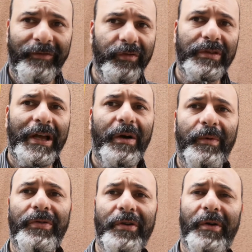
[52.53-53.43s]
fundado
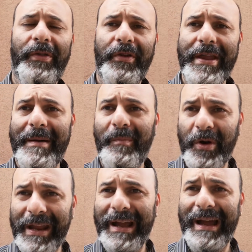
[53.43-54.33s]
por doña
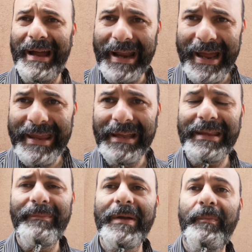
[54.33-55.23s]
Mónica Araya,
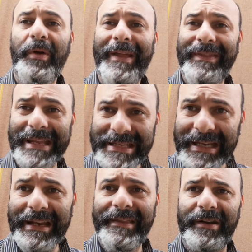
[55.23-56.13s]
también por Anda
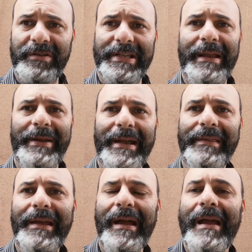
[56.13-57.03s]
Chile, de Roxana
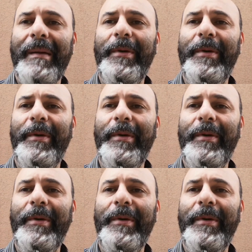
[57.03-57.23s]
Miranda,